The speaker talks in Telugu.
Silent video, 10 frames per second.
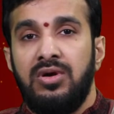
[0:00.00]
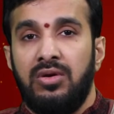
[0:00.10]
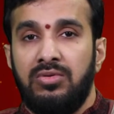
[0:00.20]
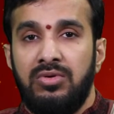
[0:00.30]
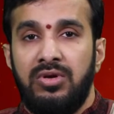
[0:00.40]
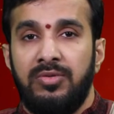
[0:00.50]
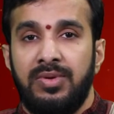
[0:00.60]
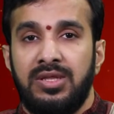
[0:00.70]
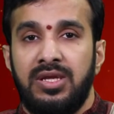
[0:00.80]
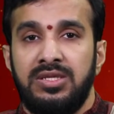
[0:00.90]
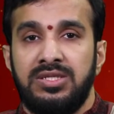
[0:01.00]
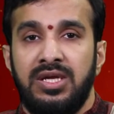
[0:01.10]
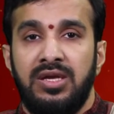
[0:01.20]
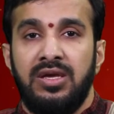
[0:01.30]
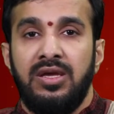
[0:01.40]
అనుకూలమైన ఫలితాన్ని
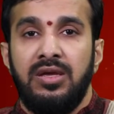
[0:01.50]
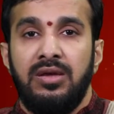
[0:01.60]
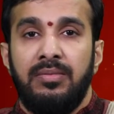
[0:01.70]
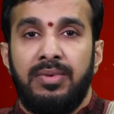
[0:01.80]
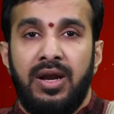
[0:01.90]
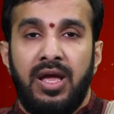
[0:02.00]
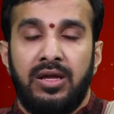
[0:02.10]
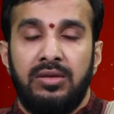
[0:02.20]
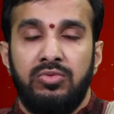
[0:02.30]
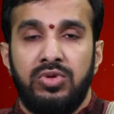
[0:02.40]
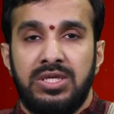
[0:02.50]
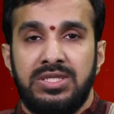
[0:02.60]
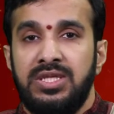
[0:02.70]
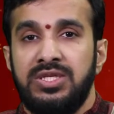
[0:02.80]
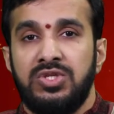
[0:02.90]
ఇస్తాయి ప్రణాళికలు ముందుగా
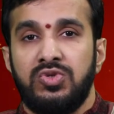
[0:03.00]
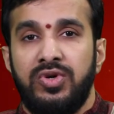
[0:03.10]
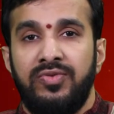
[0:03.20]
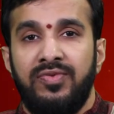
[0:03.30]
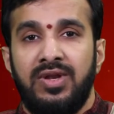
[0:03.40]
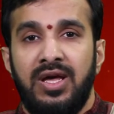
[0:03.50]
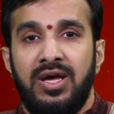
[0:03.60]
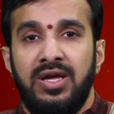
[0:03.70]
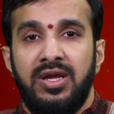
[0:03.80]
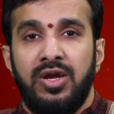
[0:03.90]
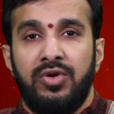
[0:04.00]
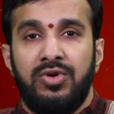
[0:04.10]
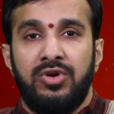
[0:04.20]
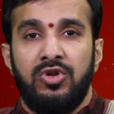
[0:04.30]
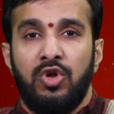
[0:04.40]
సిద్ధం చేసుకోవడం వలన
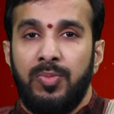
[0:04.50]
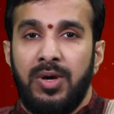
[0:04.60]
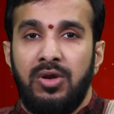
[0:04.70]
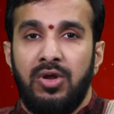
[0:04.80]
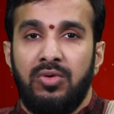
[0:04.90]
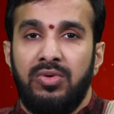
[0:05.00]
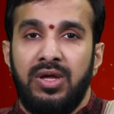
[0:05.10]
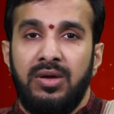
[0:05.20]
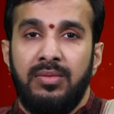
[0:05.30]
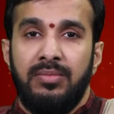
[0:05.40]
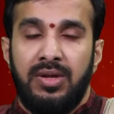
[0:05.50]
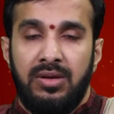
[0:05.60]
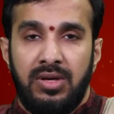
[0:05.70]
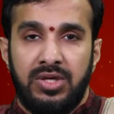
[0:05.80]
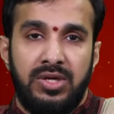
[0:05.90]
ఎటువంటి లోపాలు లేకుండా
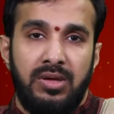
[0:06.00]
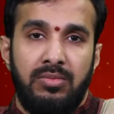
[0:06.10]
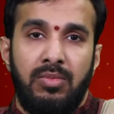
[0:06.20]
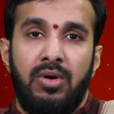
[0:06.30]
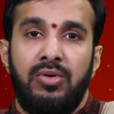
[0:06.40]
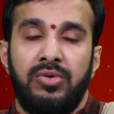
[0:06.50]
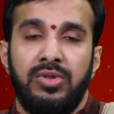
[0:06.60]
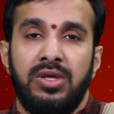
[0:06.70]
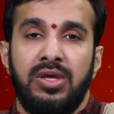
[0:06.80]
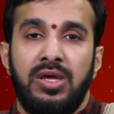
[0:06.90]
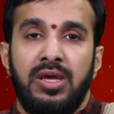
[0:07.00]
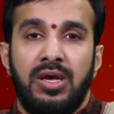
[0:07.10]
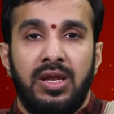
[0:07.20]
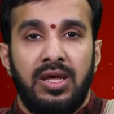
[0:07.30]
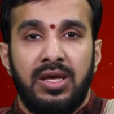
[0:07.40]
పర్యవేక్షణ బాగుంటుంది
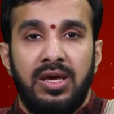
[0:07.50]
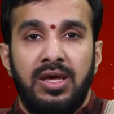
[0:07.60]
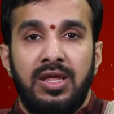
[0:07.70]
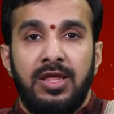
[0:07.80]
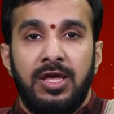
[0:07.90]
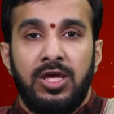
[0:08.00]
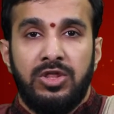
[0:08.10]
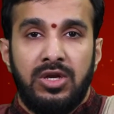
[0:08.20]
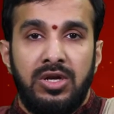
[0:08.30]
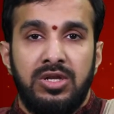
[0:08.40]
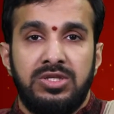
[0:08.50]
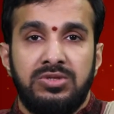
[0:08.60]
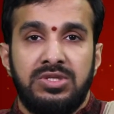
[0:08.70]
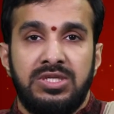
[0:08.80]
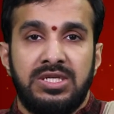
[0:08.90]
అలాగే ఇతరుల నుంచి
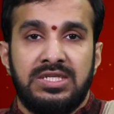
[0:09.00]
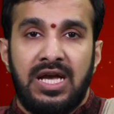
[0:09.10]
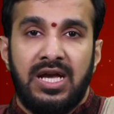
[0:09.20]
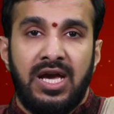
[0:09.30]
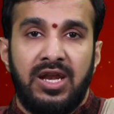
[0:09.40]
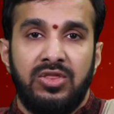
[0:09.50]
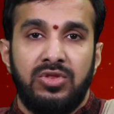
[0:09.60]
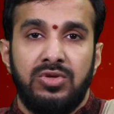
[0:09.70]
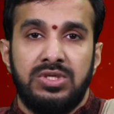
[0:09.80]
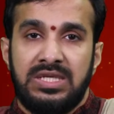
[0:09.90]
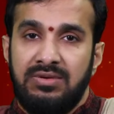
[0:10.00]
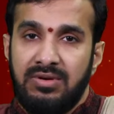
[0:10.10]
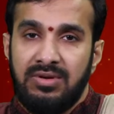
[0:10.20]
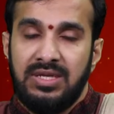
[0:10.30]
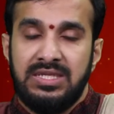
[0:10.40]
వచ్చే సహకారంతో
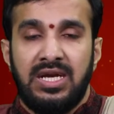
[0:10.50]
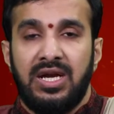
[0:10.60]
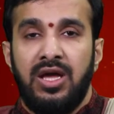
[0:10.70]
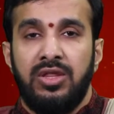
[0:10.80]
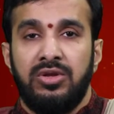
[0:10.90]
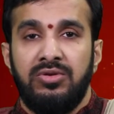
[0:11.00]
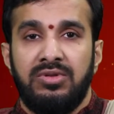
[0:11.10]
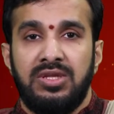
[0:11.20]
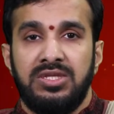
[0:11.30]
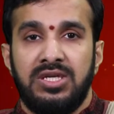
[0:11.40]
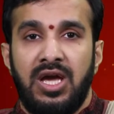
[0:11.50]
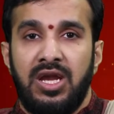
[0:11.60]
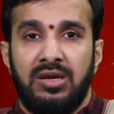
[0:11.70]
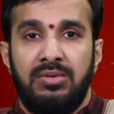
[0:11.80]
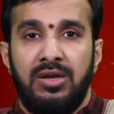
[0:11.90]
సేవకవర్గ సహకారంతో నిర్వర్తించే
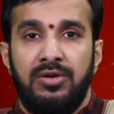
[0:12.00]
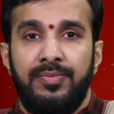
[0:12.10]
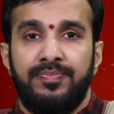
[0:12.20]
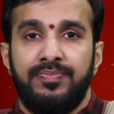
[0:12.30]
కార్యక్రమాల్లో